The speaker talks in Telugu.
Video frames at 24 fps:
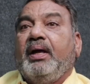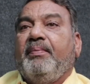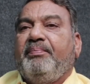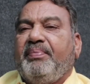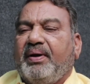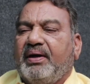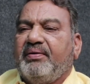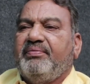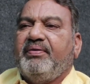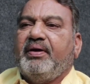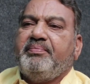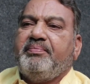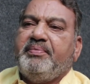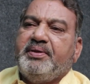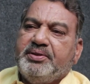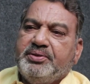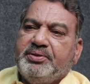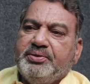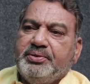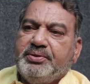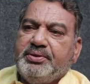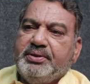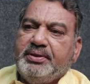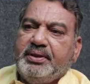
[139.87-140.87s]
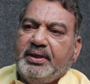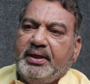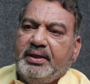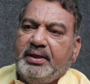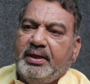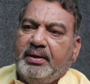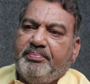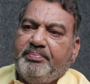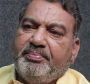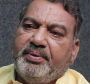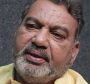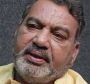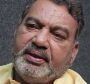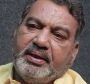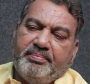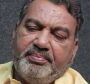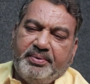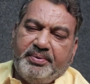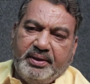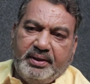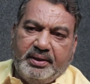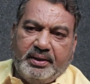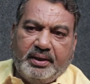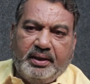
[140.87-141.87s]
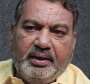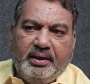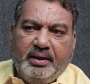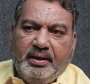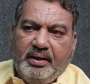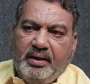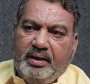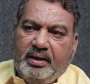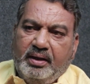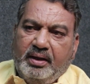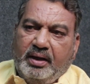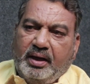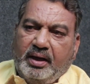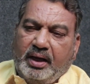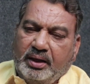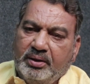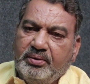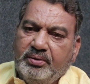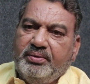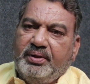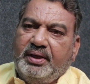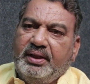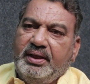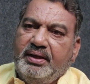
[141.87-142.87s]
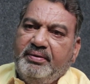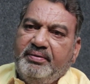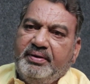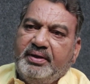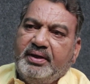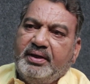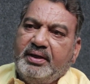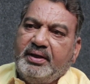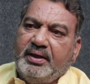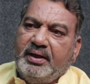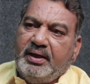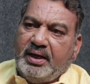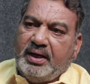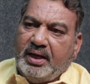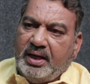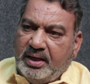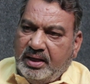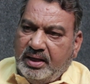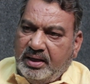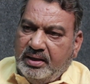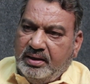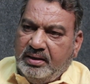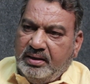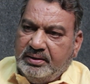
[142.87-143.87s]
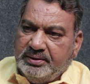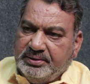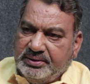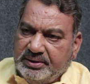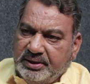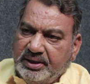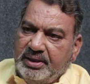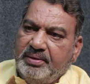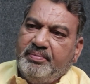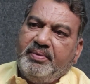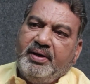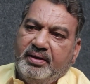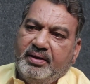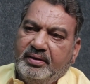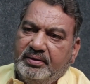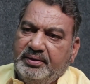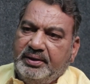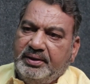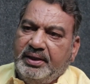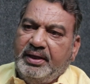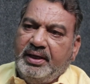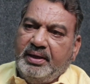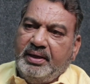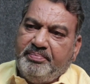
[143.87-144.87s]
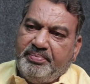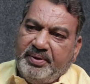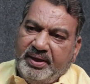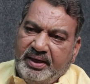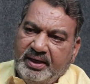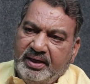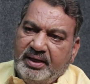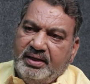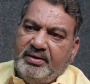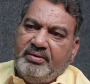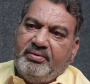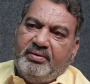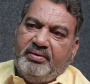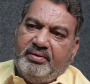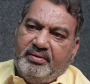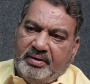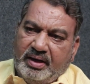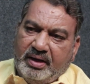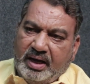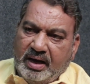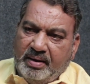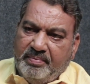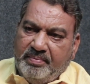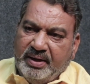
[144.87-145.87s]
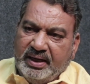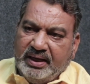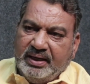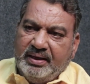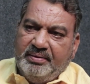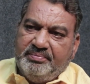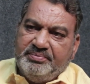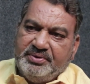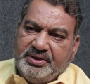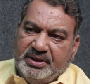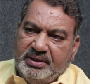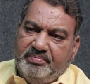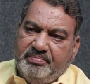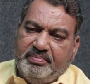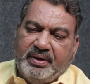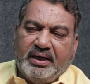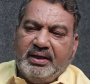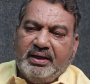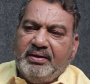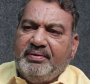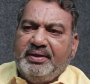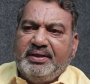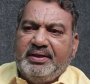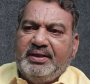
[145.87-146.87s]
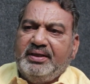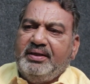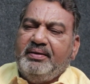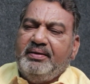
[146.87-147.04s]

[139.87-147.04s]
నా పర్ఫార్మెన్స్ చూసి ఆయన అప్పటికప్పుడే అనుకున్నది ఏమిటంటే నా సినిమా నేను ఎప్పుడైనా ఆ బలగం సినిమా బలగం అంటే